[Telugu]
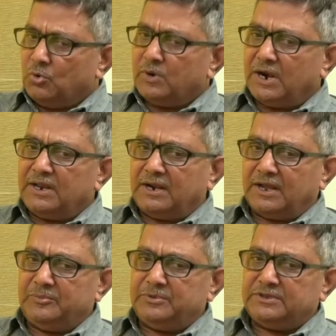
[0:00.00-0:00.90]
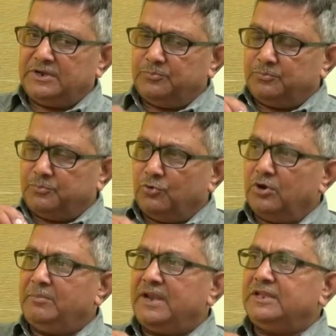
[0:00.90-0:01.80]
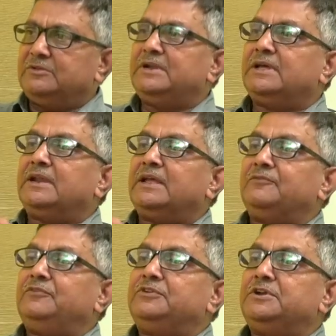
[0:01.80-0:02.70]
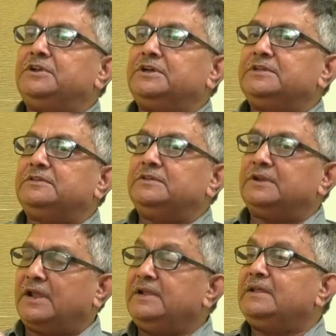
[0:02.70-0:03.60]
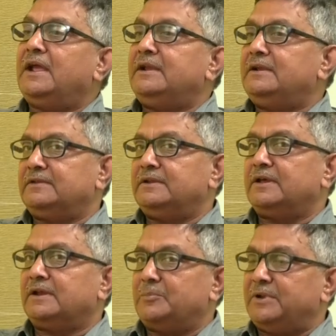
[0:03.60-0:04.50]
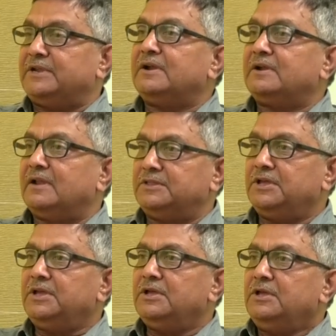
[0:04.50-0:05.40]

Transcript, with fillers: ఓవరాల్గా నాకు అనిపించిందంటే పోల్ మేనేజ్మెంట్ కనుక ఎఫిషియెంట్గా చేసి రైట్ క్యాండిడేట్స్ని కనుక పెట్టినట్లయితే